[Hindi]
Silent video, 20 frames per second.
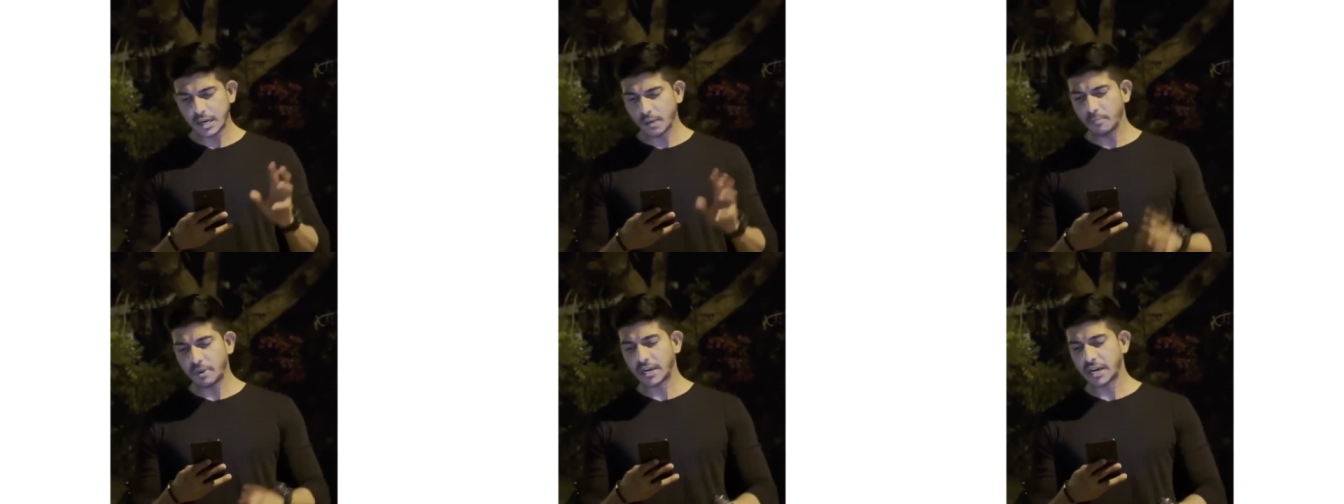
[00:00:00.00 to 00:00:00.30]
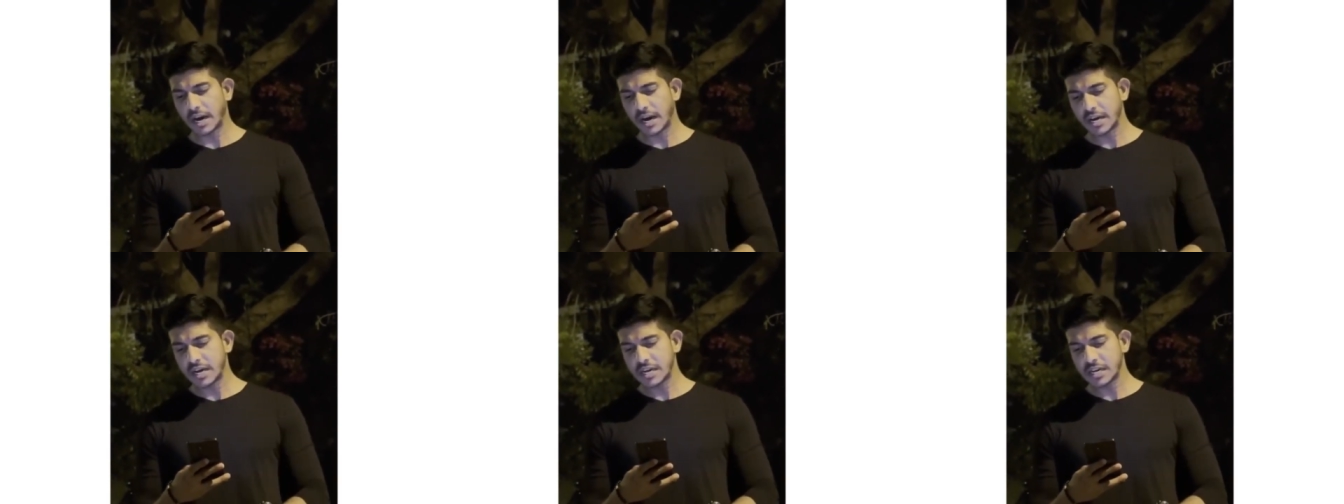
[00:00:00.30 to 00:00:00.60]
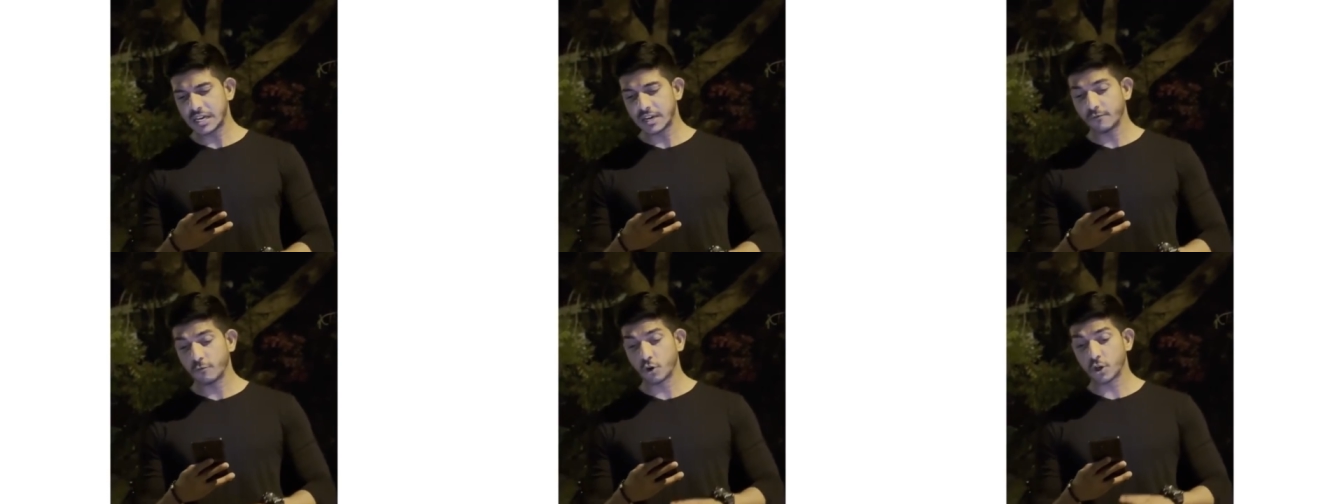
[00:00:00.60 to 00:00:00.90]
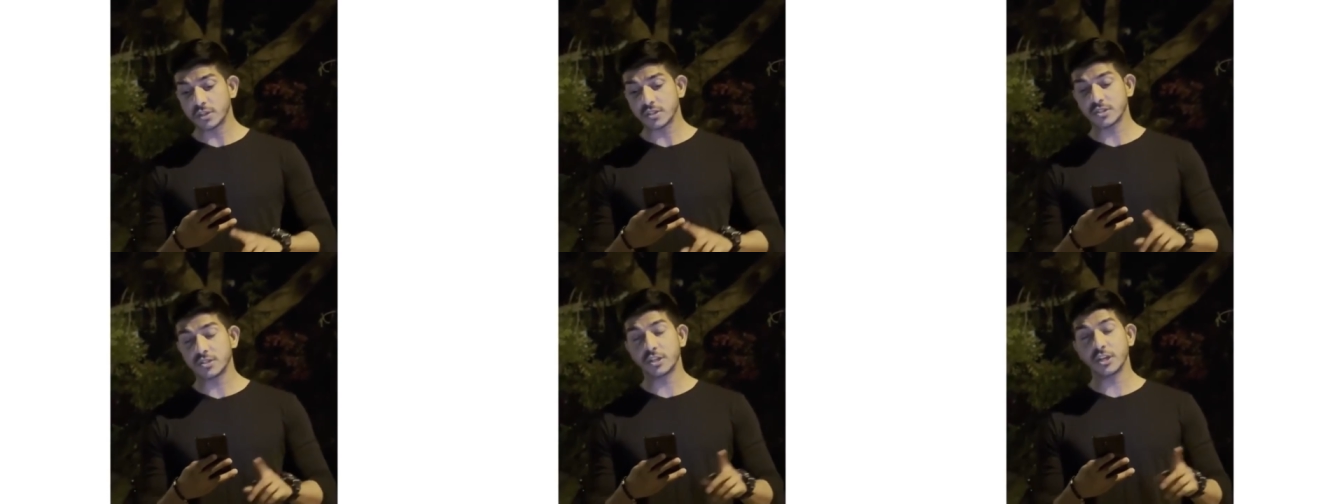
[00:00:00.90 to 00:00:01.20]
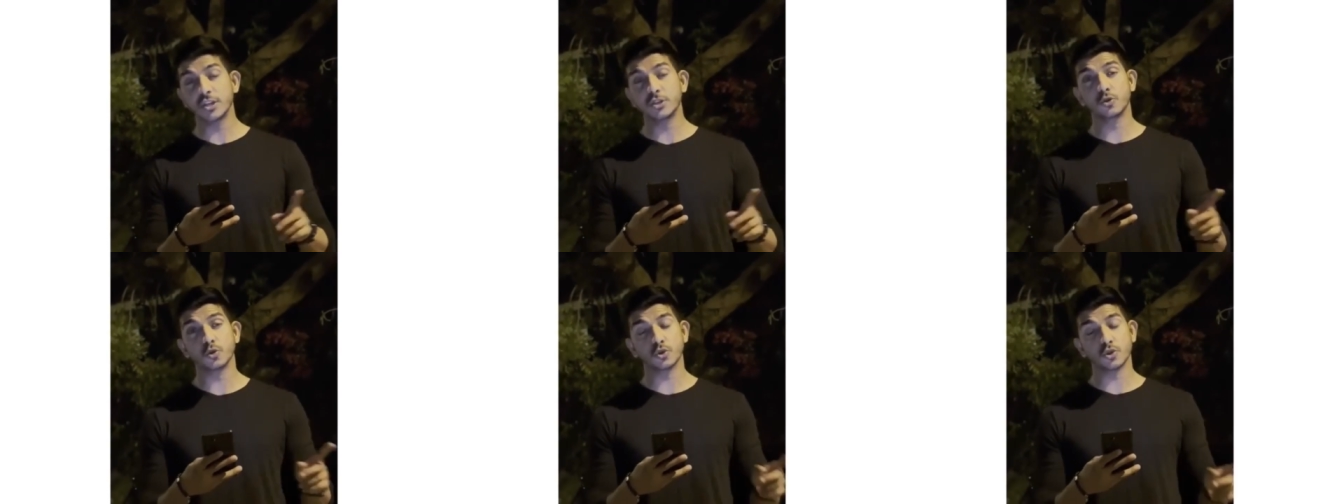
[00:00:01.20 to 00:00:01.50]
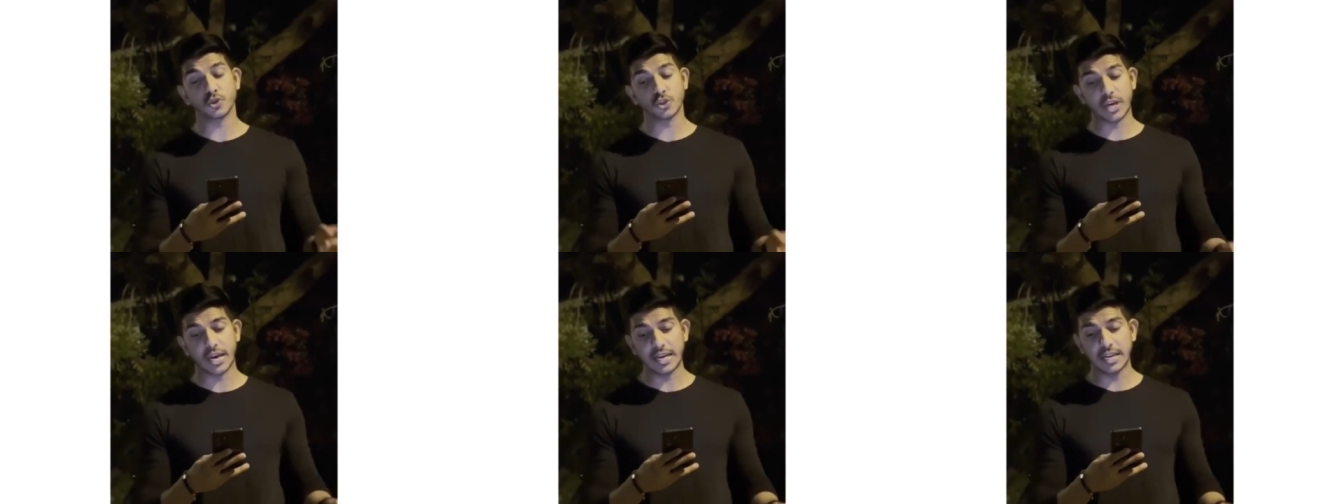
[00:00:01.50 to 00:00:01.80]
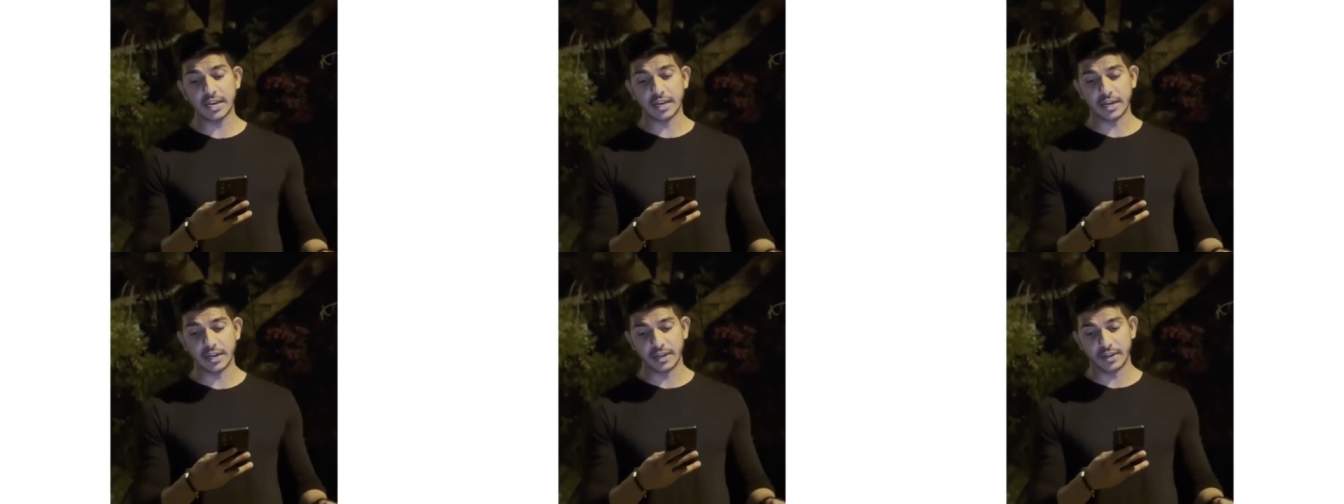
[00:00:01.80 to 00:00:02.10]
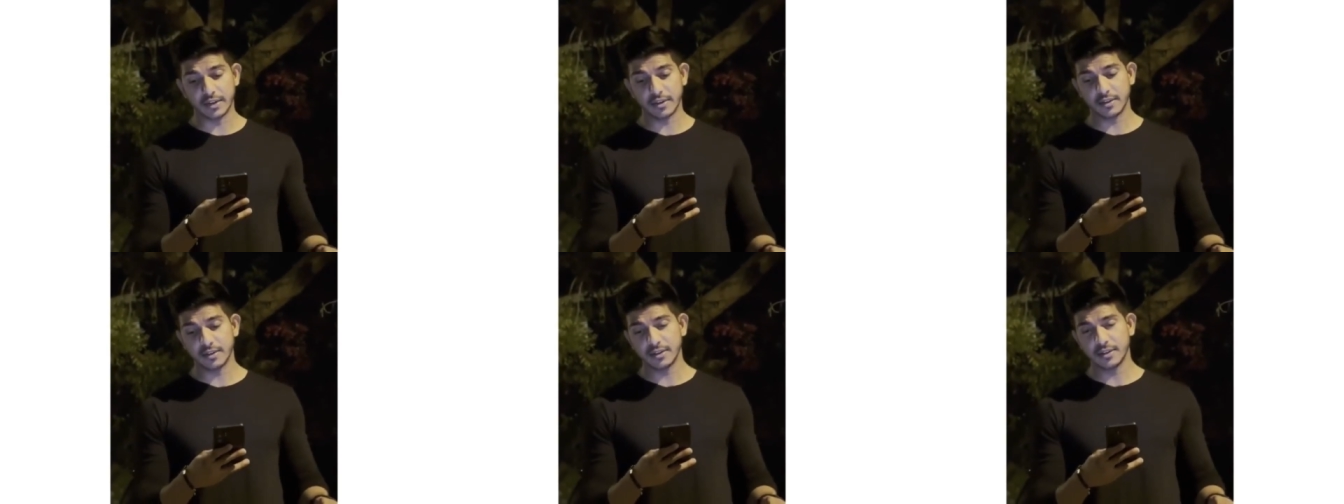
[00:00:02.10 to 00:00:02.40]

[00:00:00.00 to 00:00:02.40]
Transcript: न बनाएंगे वो रस्ते जो सहल हैं